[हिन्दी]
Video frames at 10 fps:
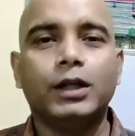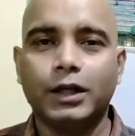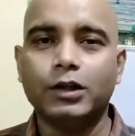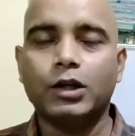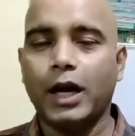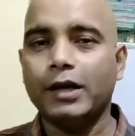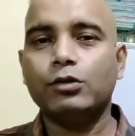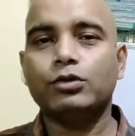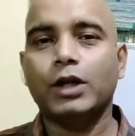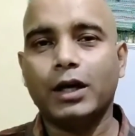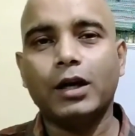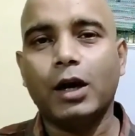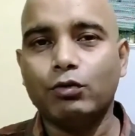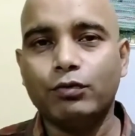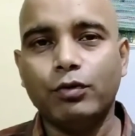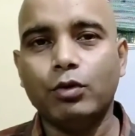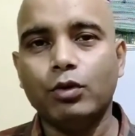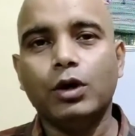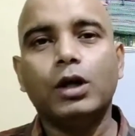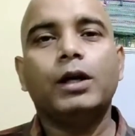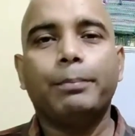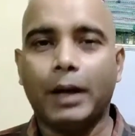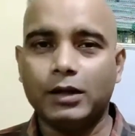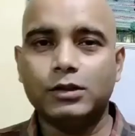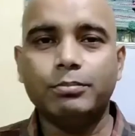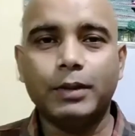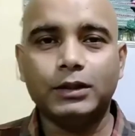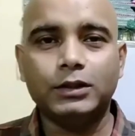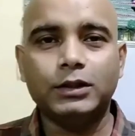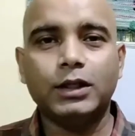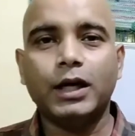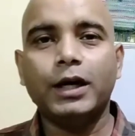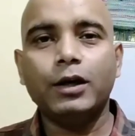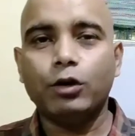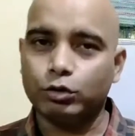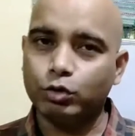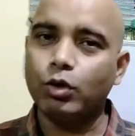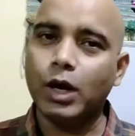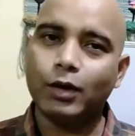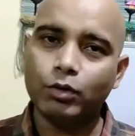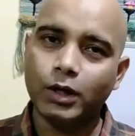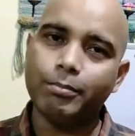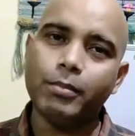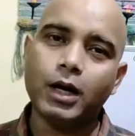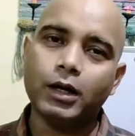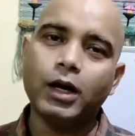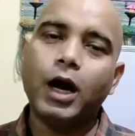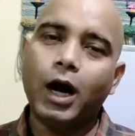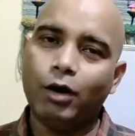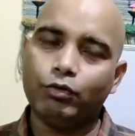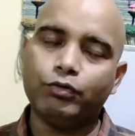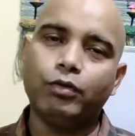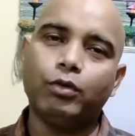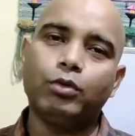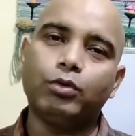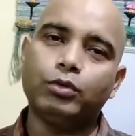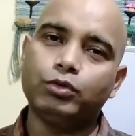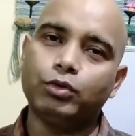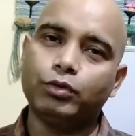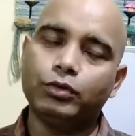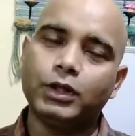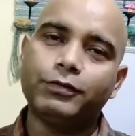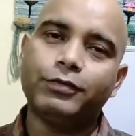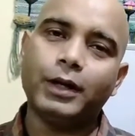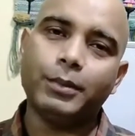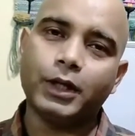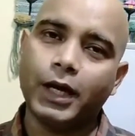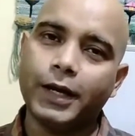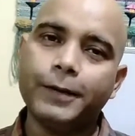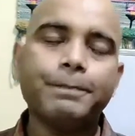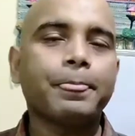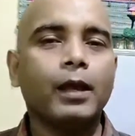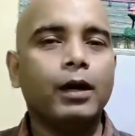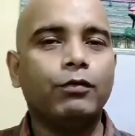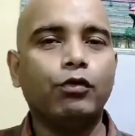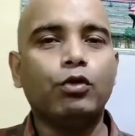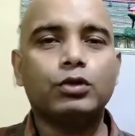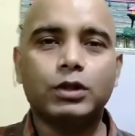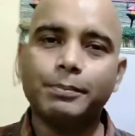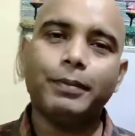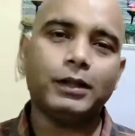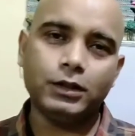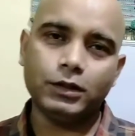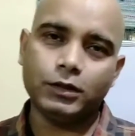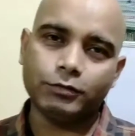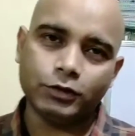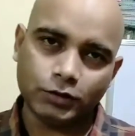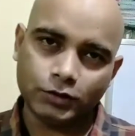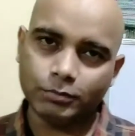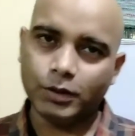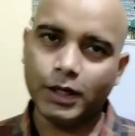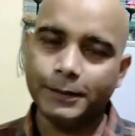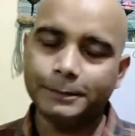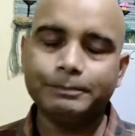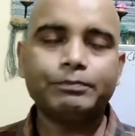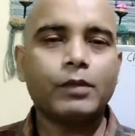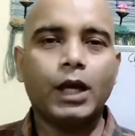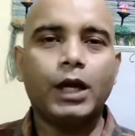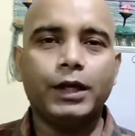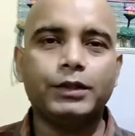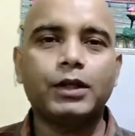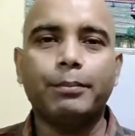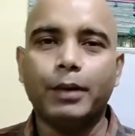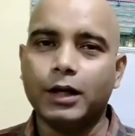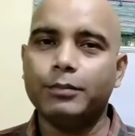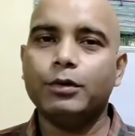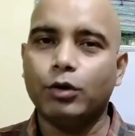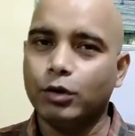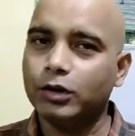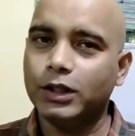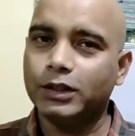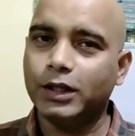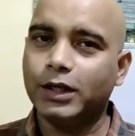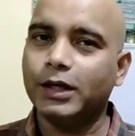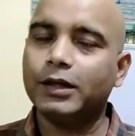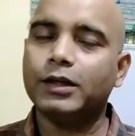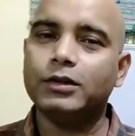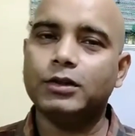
यानी क्रैनियो सैक्रल आउटफ्लो पैरासिम्पैथेटिक का है और थोराको लंबार आउटफ्लो जो नर्व फाइबर का है वो सिंपैथेटिक नर्व सिस्टम का है इसके बारे में और देखते हैं कि